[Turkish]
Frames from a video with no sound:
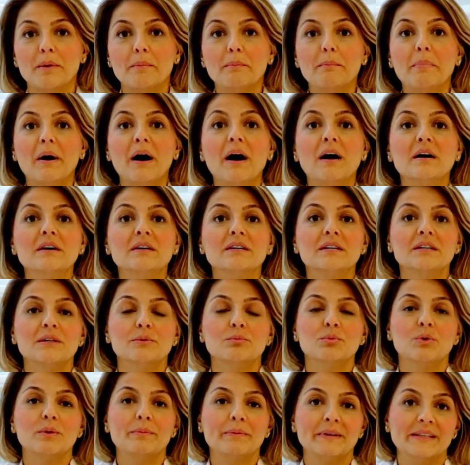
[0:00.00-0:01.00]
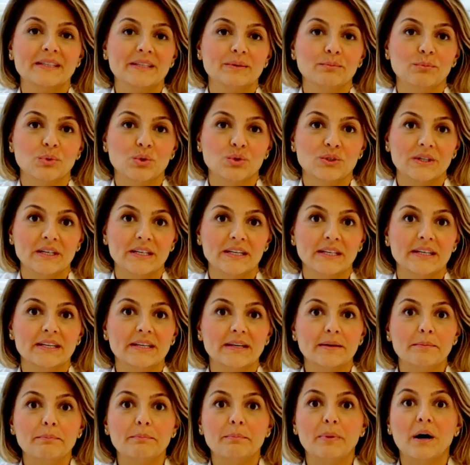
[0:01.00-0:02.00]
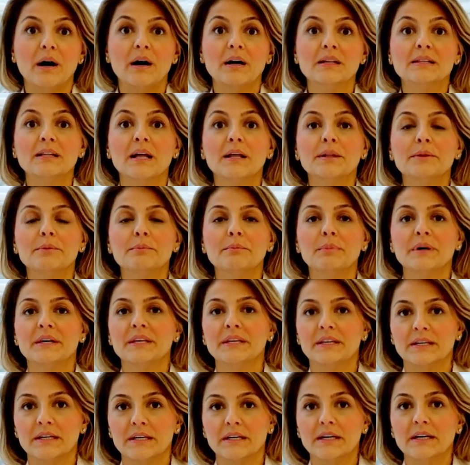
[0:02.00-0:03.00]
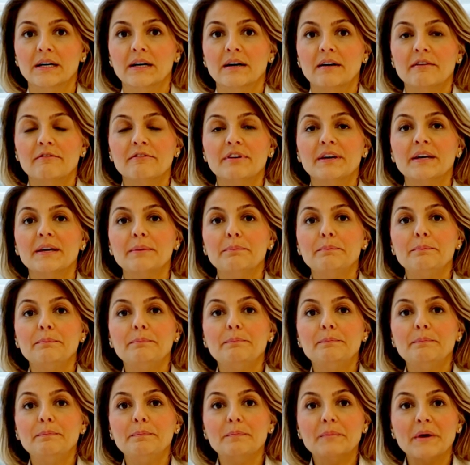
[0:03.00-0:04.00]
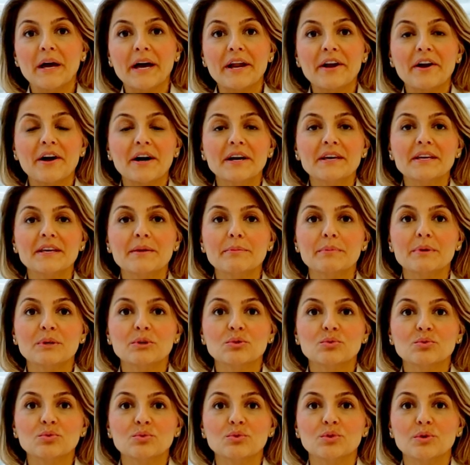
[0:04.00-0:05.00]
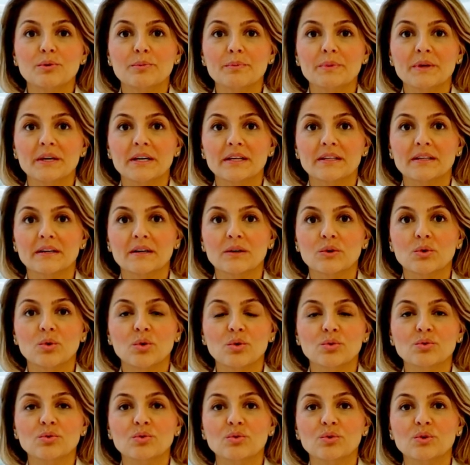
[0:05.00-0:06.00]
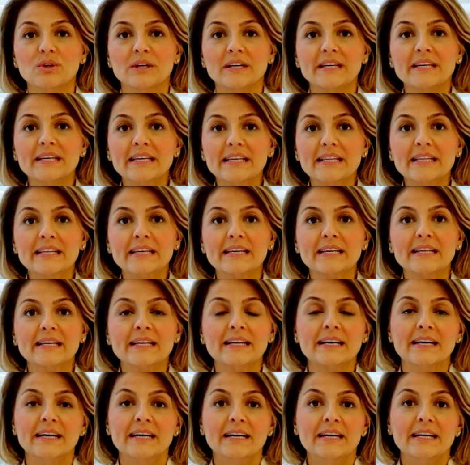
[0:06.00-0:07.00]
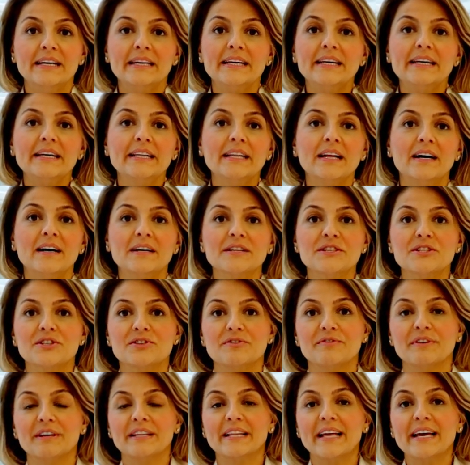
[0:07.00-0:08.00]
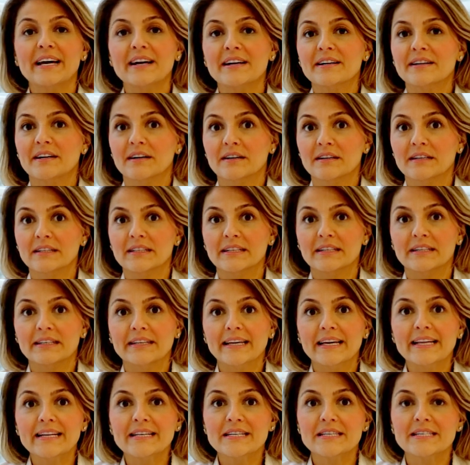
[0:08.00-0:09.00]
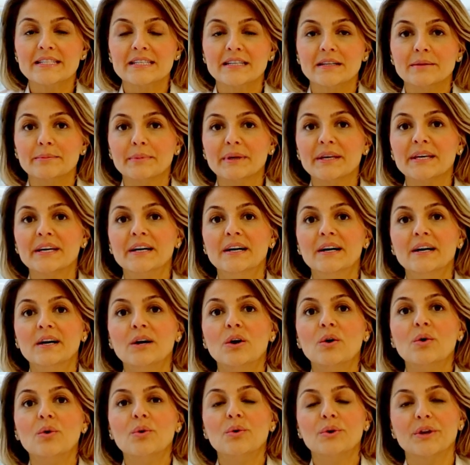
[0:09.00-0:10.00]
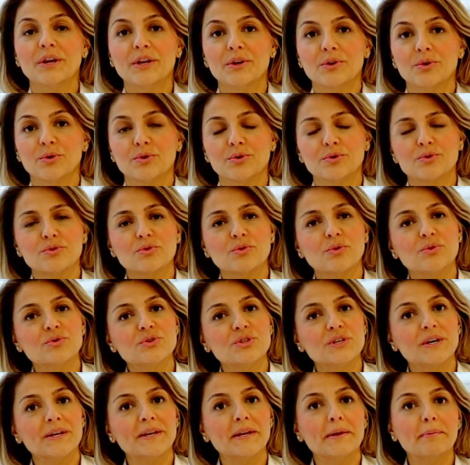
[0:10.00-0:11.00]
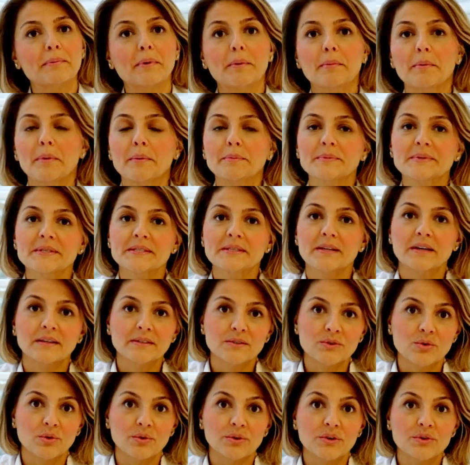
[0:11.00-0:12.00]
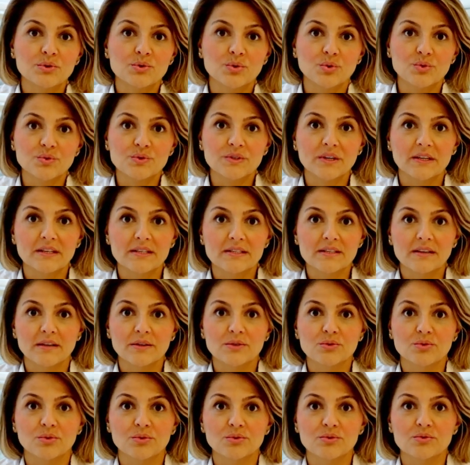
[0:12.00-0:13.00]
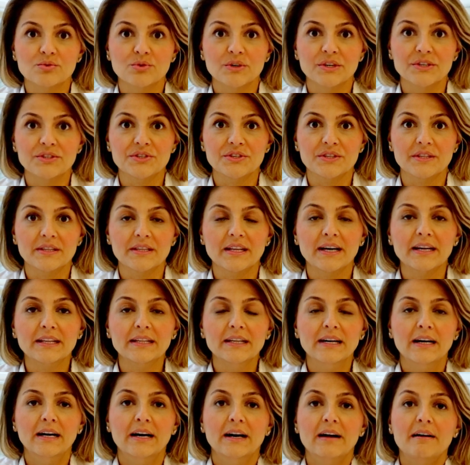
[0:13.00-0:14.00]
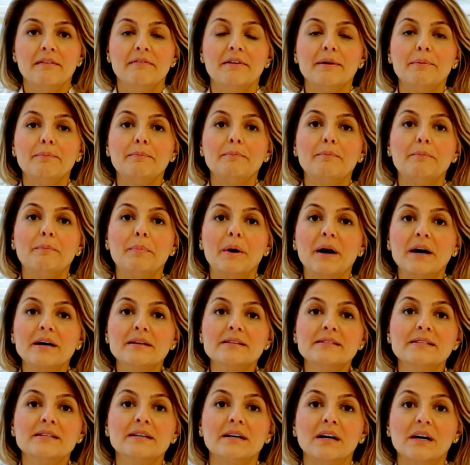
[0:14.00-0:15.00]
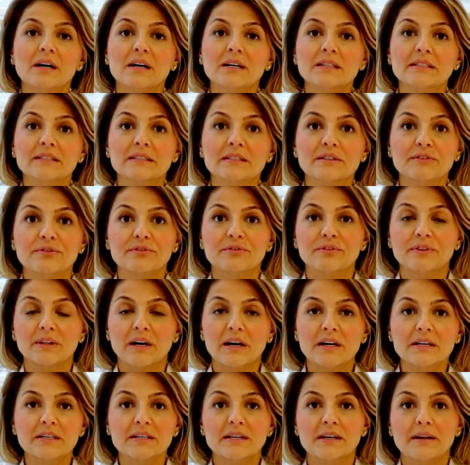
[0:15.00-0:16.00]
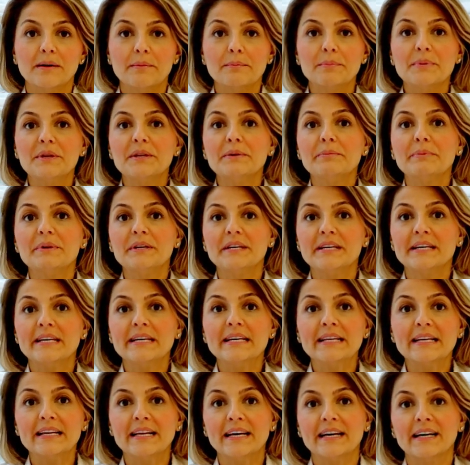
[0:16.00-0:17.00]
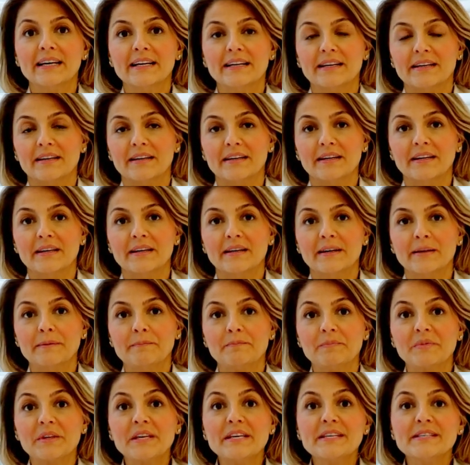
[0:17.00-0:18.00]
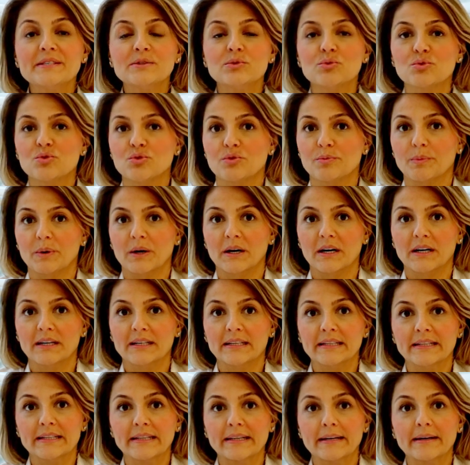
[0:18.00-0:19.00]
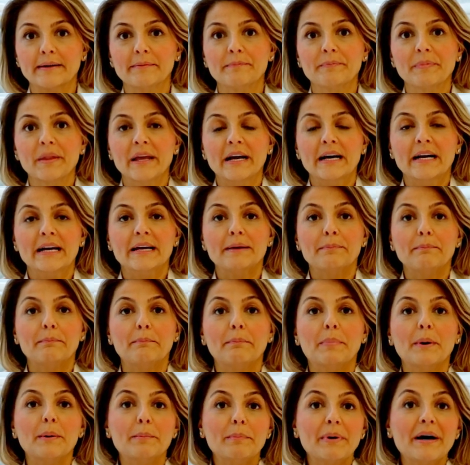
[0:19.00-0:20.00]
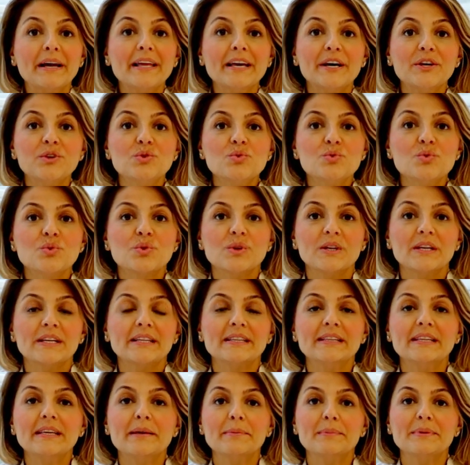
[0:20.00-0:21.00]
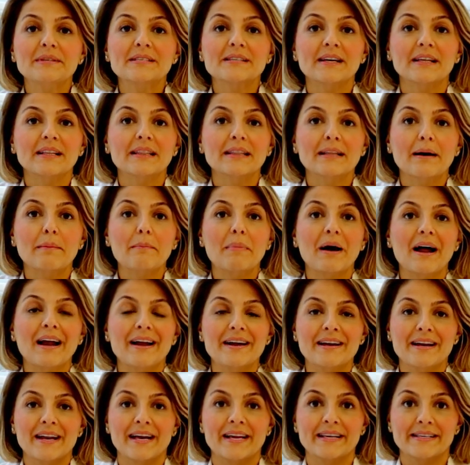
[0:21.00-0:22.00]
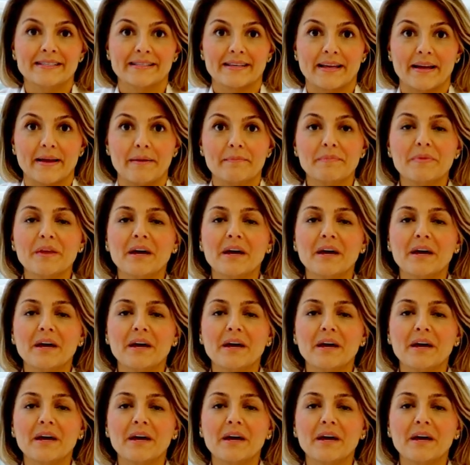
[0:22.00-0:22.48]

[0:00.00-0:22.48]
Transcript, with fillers: Bağ kırma modelini, bağlanmayı ve herhangi bir durum ya da konuyla ilgili inanç ve değer yargıları geliştirmeyi öğreniyoruz. Önce anne babamızdan sonra sosyalizasyon sürecinden ve bazı atıflar birbiriyle e, iz düşüm halinde babaya yüklediğimiz anlam her neyse.